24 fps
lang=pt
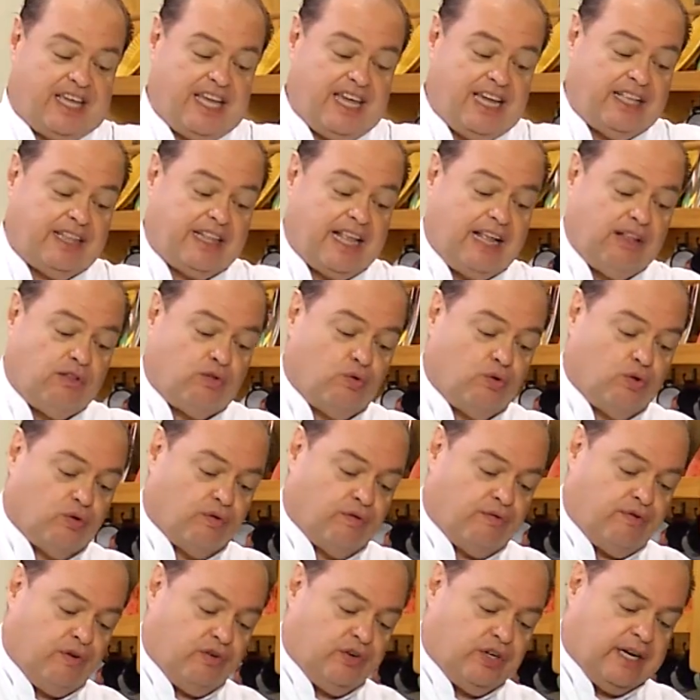aqui que tem
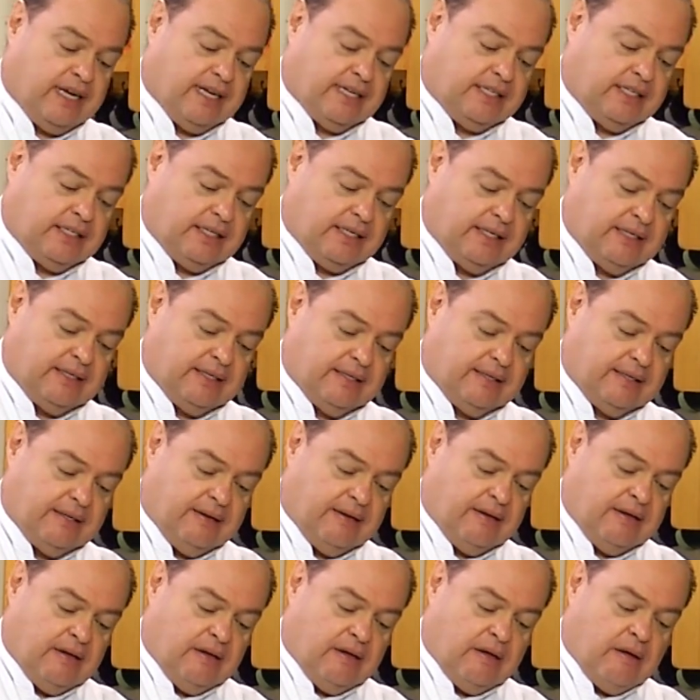tudo, viu, gente?
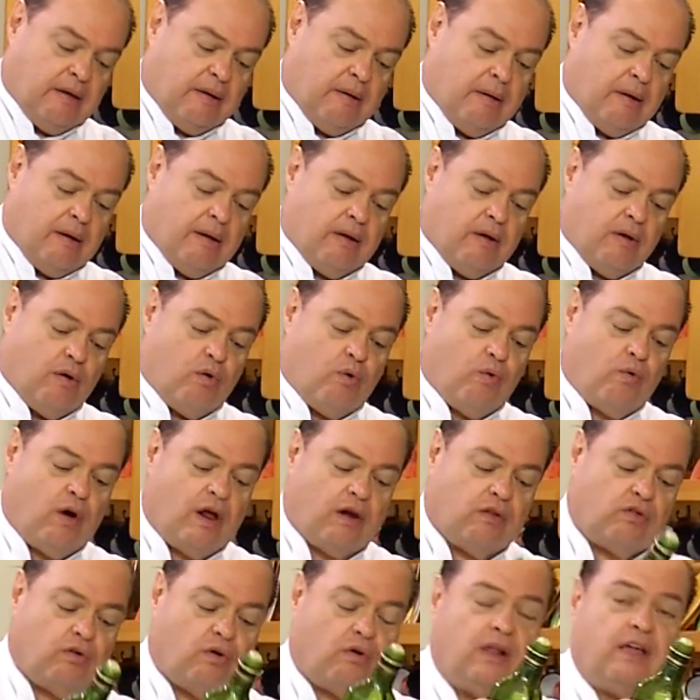O
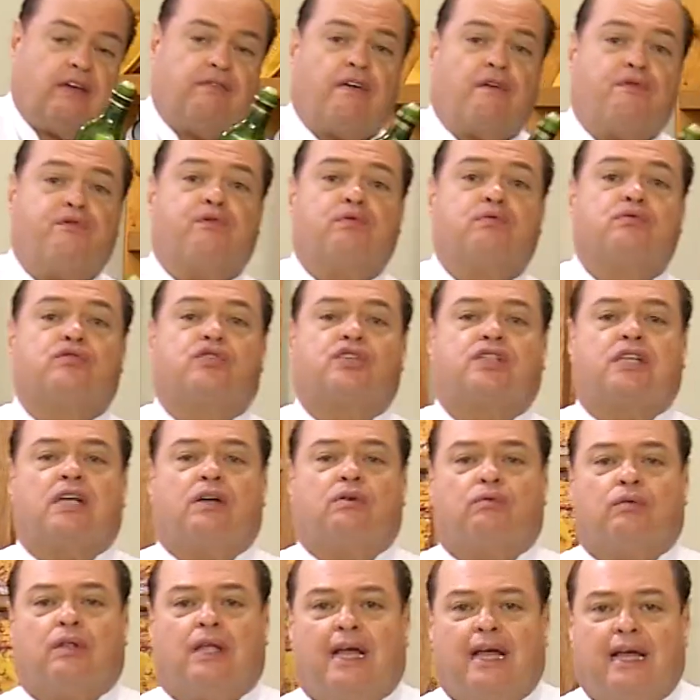óleo de oliva, a
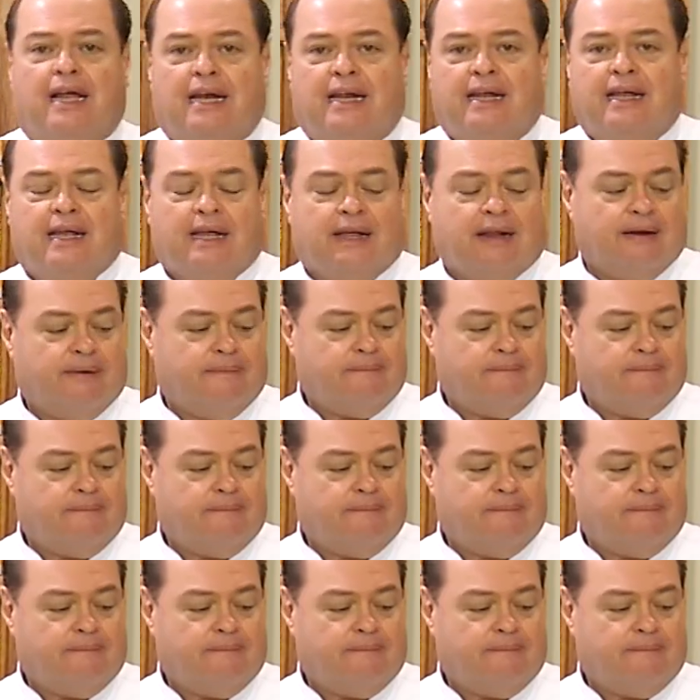função dele